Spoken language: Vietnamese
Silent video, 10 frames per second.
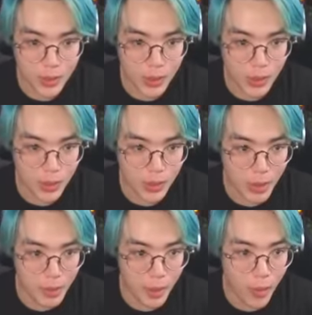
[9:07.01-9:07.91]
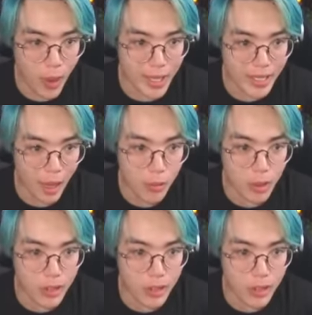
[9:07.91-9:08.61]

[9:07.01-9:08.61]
trời, trời, trời, trời, mấy con warden không có